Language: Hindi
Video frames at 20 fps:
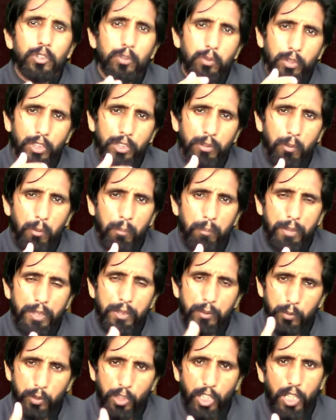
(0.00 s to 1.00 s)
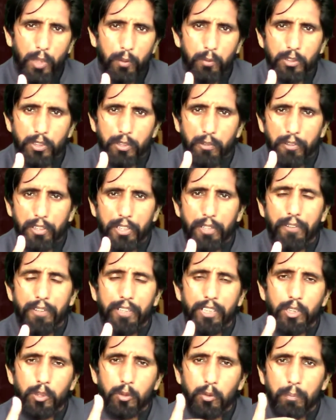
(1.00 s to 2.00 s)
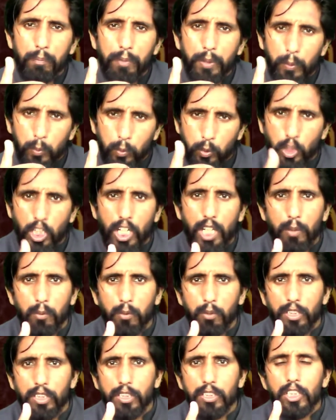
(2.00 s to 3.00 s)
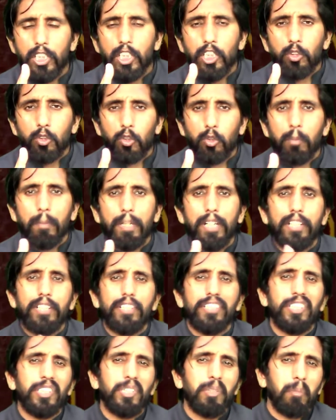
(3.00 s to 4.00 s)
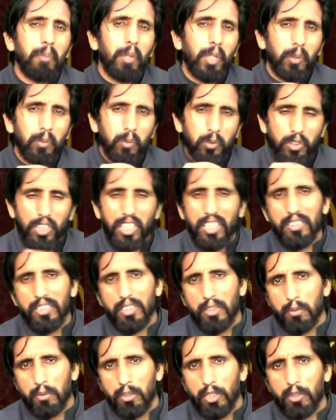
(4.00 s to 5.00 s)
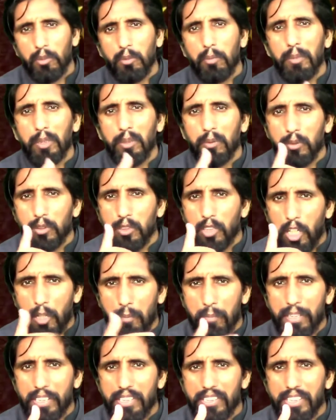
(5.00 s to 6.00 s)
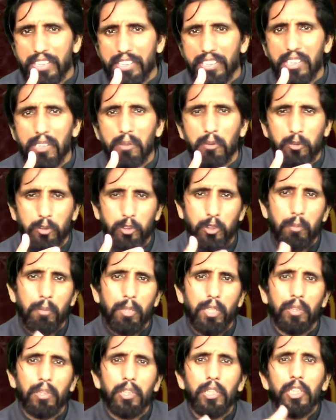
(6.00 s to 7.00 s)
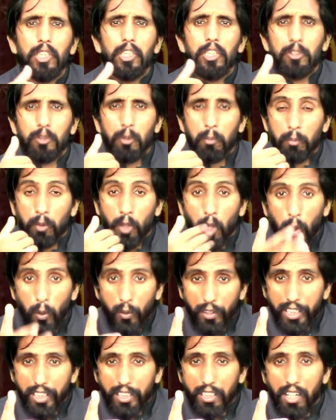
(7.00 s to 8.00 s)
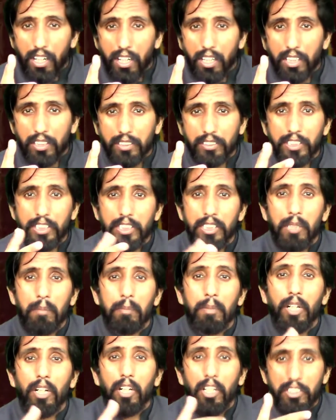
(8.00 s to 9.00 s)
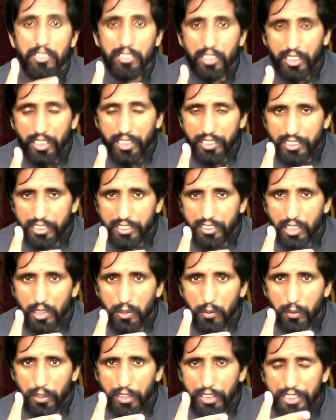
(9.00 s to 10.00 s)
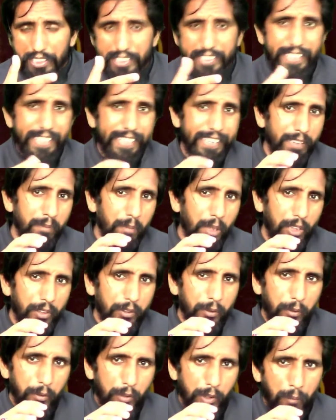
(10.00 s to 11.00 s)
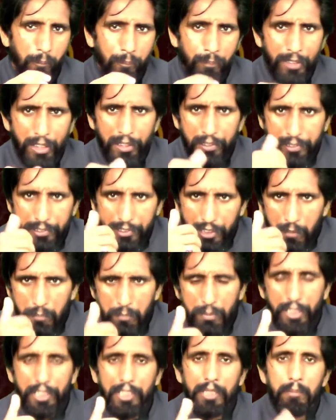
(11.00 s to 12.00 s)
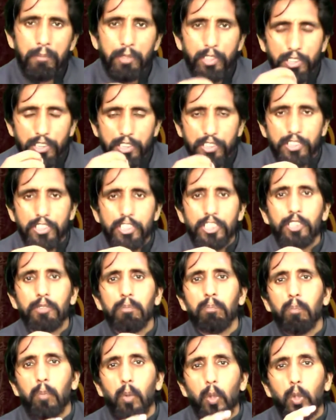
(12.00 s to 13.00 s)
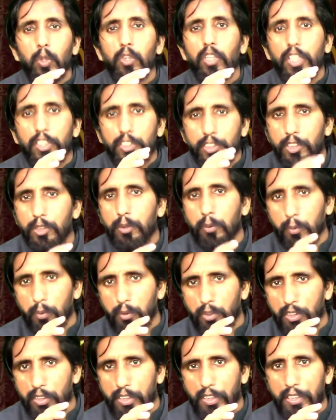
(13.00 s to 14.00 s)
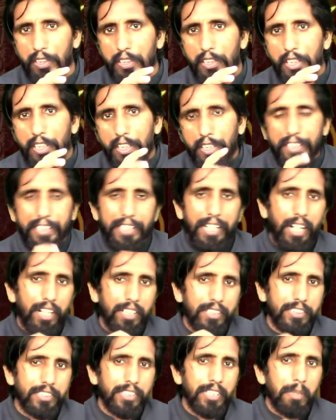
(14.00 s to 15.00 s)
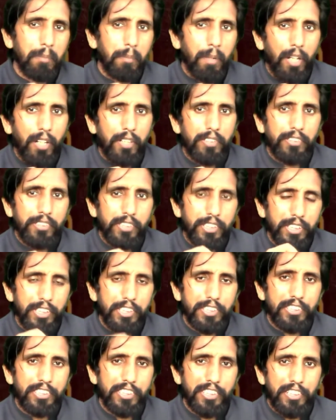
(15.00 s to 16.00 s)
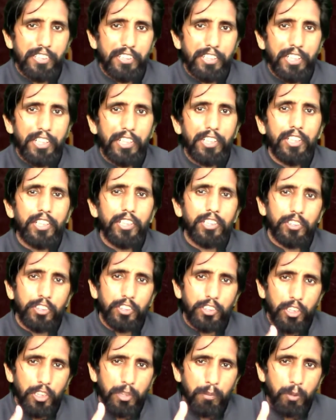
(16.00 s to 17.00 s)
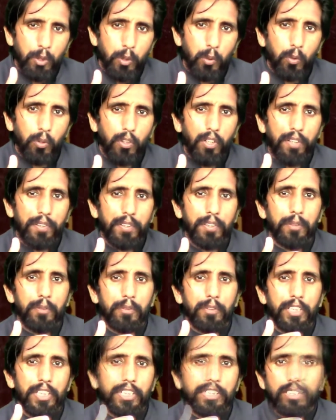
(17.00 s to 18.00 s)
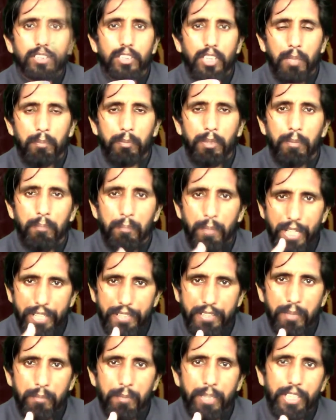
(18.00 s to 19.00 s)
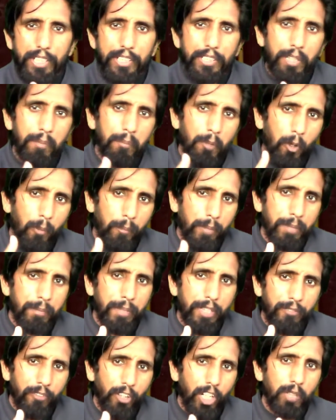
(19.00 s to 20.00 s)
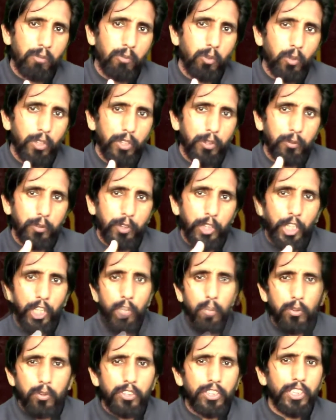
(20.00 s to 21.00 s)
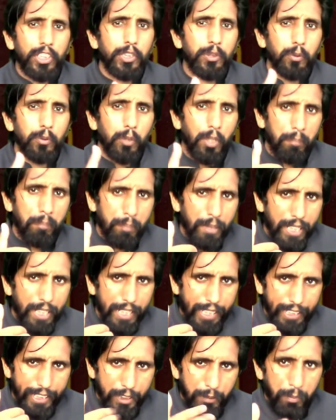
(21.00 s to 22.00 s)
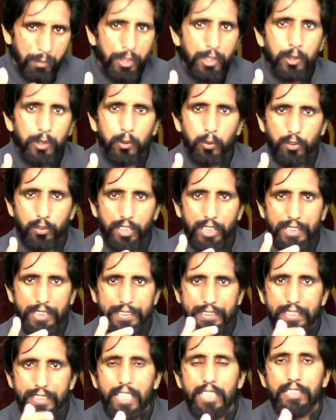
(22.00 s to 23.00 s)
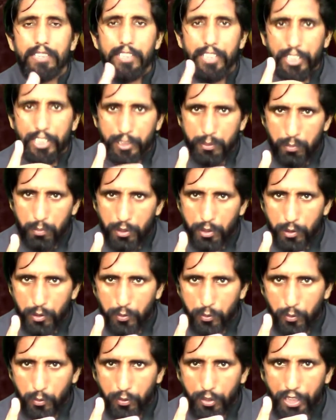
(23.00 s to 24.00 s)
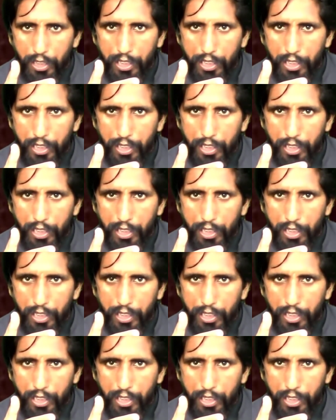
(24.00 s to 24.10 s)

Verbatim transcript: चूँकि तुम बेरोज़गार हो जाओगे और अगर तुम बेरोज़गार हो गए तो तुम्हारे लिए ये बड़ा नुकसानदेह होगा तुम्हें कोई जॉब नहीं देगा उसके बाद तुम खाओगे कहाँ से अपना ख़र्चा कैसे चलाओगे इस तरह की बातें होती हैं सम टाइम ये नसीहत बहुत अच्छी होती है लेकिन अक्सर बार ये नसीहतें जितने भी लोग कर रहे होते हैं या आपके मैटर में या मामले में इन्वॉल्व हो रहे होते हैं उनकी जो अपना एक्सपीरियंस होता है ज़ाती एक्सपीरियंस होता